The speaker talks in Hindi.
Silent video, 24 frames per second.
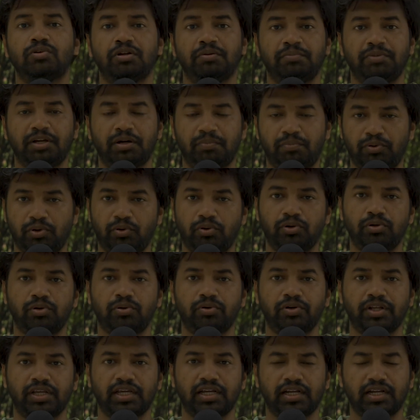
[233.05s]
कोने में अपलोड
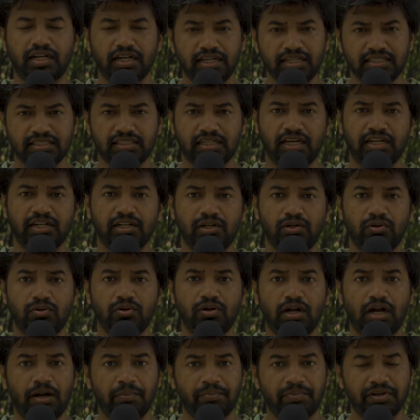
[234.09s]
हो रही हैं कई सारे
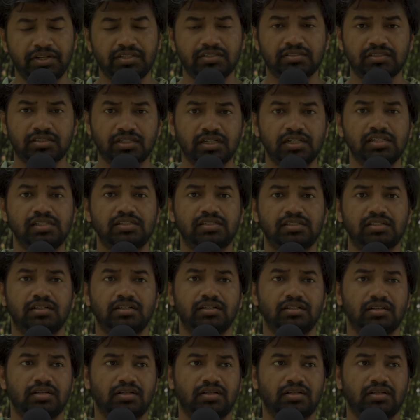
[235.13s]
लोग अपने स्किल्स